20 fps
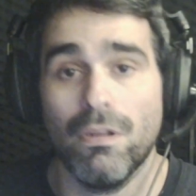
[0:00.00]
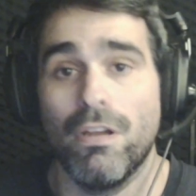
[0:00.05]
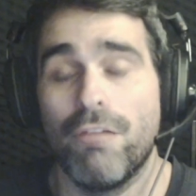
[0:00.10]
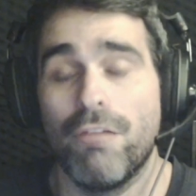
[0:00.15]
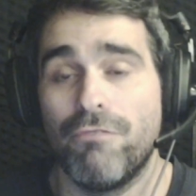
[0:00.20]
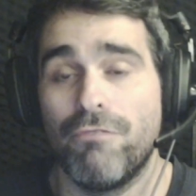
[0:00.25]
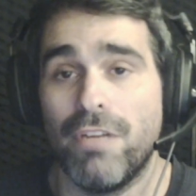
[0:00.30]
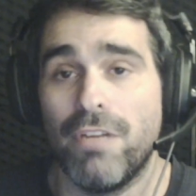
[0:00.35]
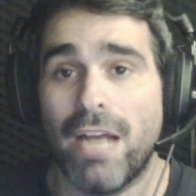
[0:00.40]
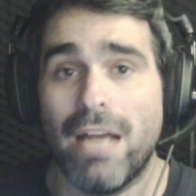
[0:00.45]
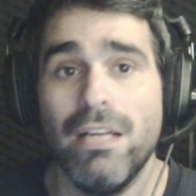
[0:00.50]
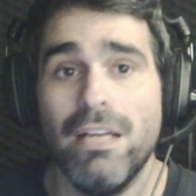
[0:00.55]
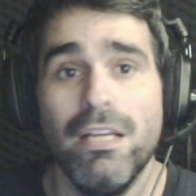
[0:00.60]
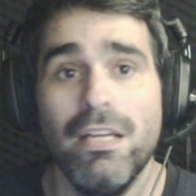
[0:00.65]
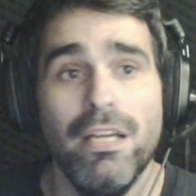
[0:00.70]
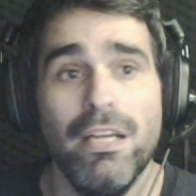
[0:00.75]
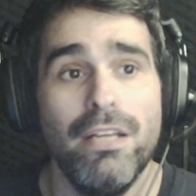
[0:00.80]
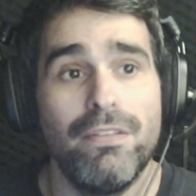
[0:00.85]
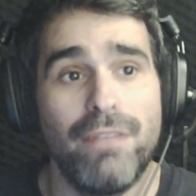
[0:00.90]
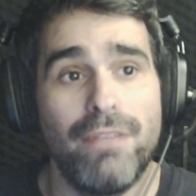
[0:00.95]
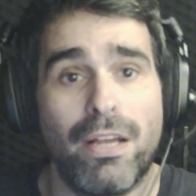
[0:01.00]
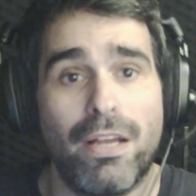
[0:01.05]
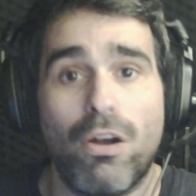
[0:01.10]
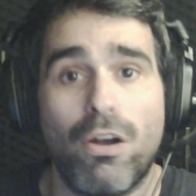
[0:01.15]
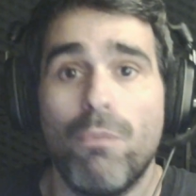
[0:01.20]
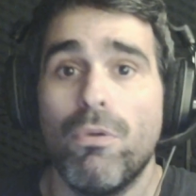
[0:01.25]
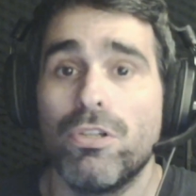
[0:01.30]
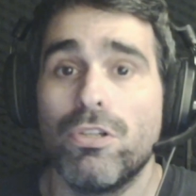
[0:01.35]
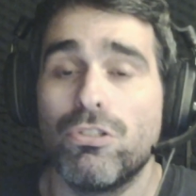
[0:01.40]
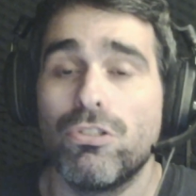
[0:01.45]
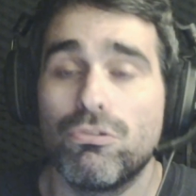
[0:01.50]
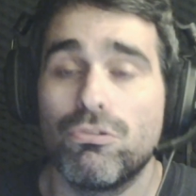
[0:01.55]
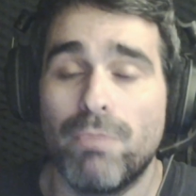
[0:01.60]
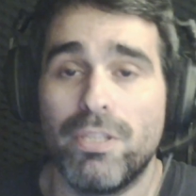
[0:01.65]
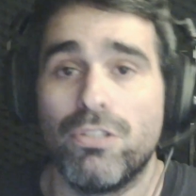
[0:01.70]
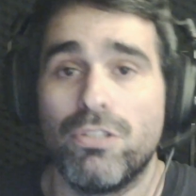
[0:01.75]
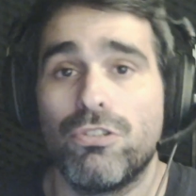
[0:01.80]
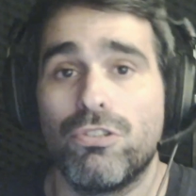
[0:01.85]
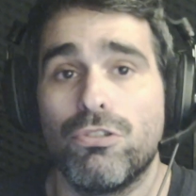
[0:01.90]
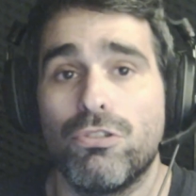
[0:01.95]
eh, final de cómo esos
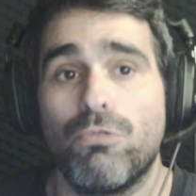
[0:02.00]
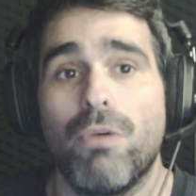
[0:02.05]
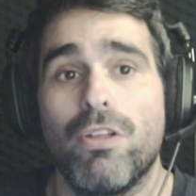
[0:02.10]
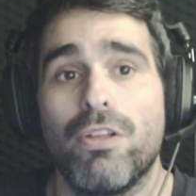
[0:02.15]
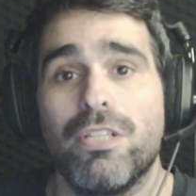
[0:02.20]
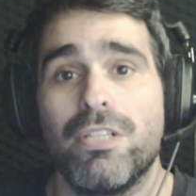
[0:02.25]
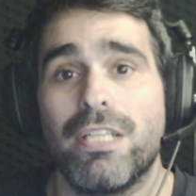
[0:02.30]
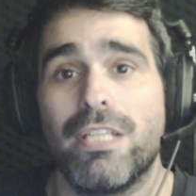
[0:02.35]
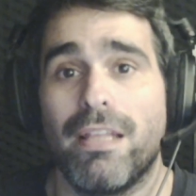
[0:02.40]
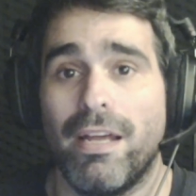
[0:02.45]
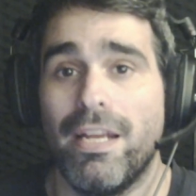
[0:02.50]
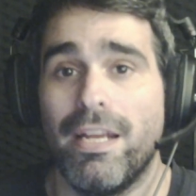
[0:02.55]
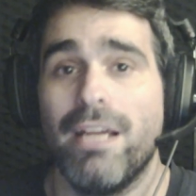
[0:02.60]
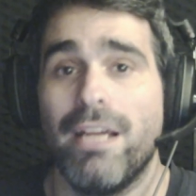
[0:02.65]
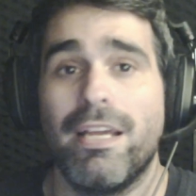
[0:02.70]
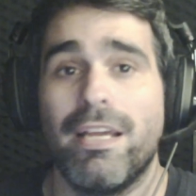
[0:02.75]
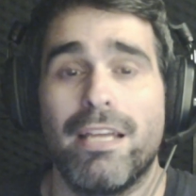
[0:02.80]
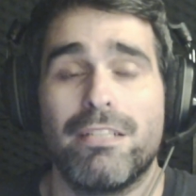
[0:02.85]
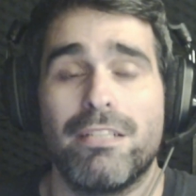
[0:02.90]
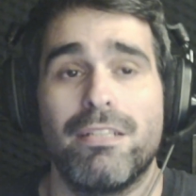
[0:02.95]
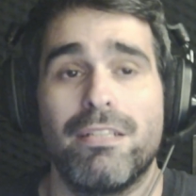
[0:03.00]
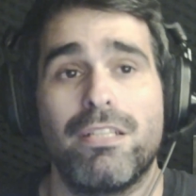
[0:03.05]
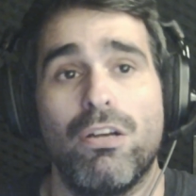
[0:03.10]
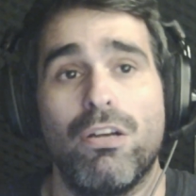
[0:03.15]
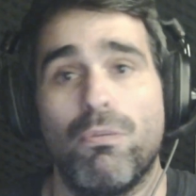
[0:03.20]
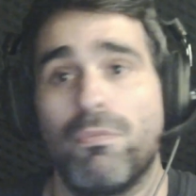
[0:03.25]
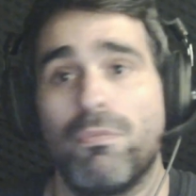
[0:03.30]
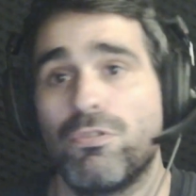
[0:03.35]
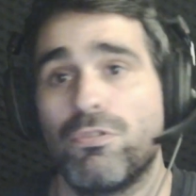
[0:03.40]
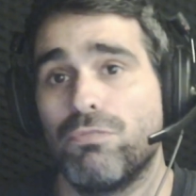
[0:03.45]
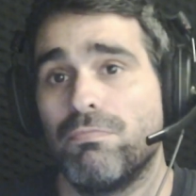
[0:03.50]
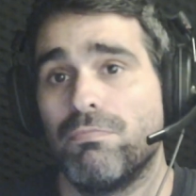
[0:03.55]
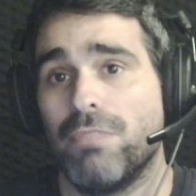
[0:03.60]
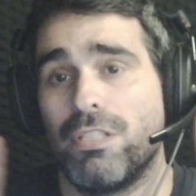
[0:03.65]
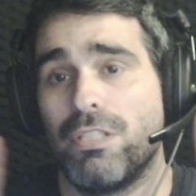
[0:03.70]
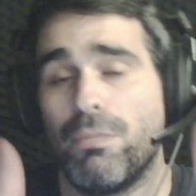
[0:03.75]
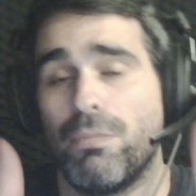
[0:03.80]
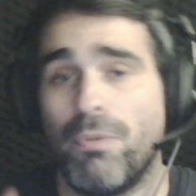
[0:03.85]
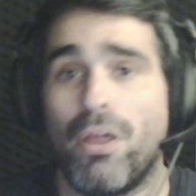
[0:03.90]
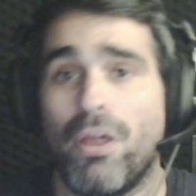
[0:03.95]
28 jugadores quedarían, que ya sabéis que lo hemos
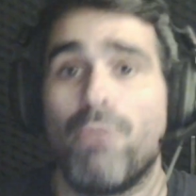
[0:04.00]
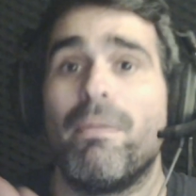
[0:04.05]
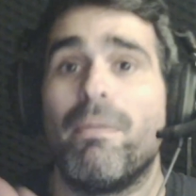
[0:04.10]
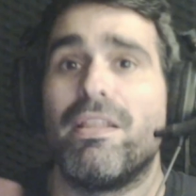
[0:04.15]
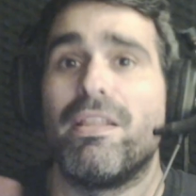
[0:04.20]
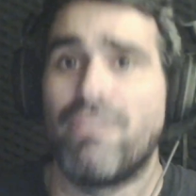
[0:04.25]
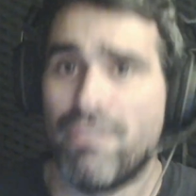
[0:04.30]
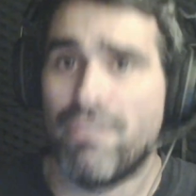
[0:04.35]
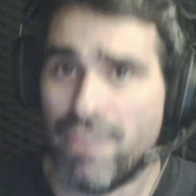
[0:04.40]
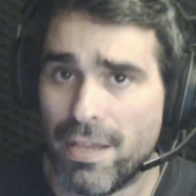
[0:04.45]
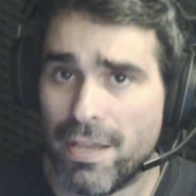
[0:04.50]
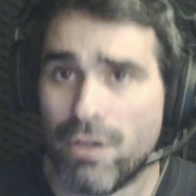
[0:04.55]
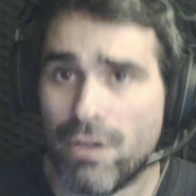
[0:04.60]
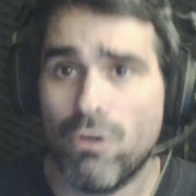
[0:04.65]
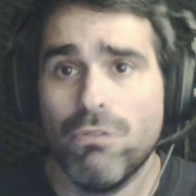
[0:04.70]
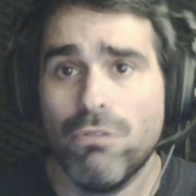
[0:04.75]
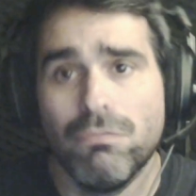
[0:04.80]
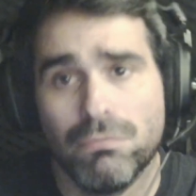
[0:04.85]
estipulado en 25,